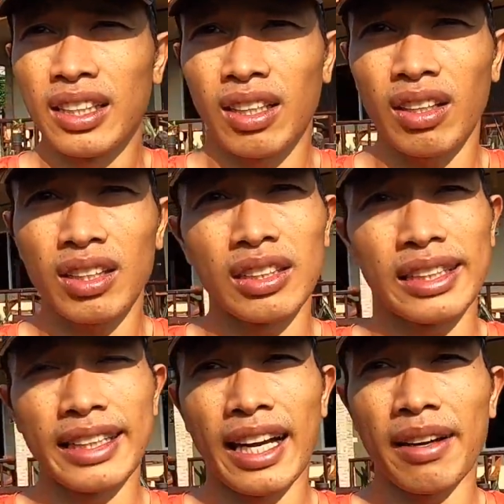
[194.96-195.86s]
ก็คือ
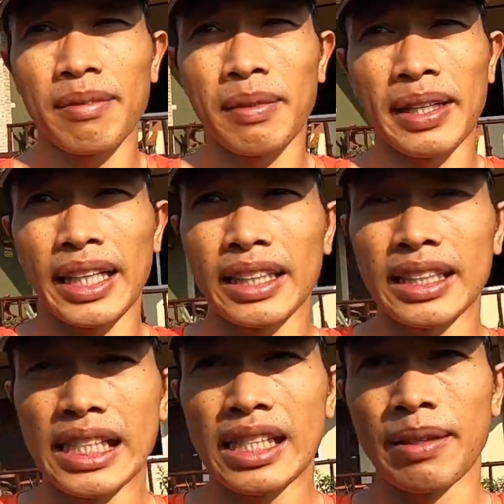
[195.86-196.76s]
ระยะประมาณ
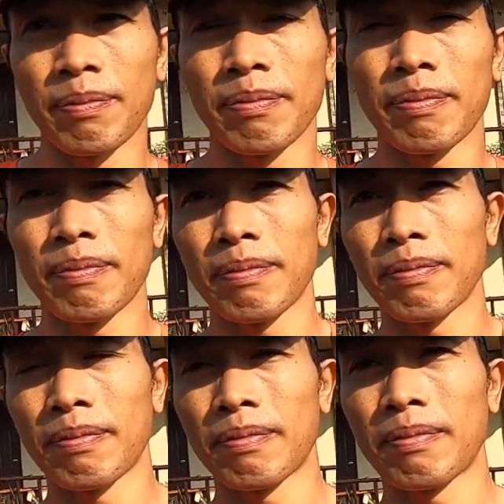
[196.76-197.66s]

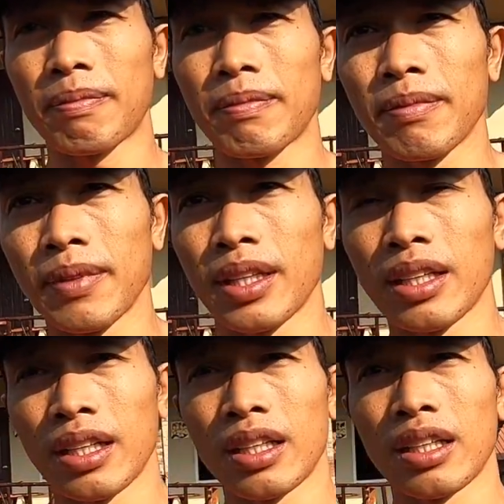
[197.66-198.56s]

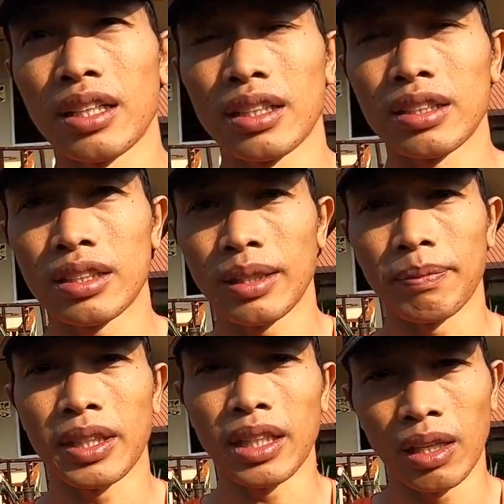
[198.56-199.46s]
10
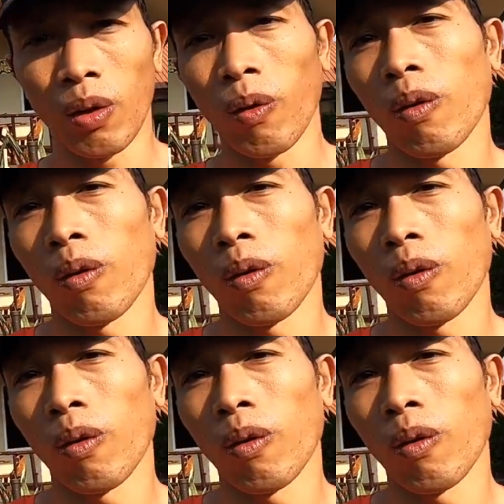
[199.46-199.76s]
10 กิโล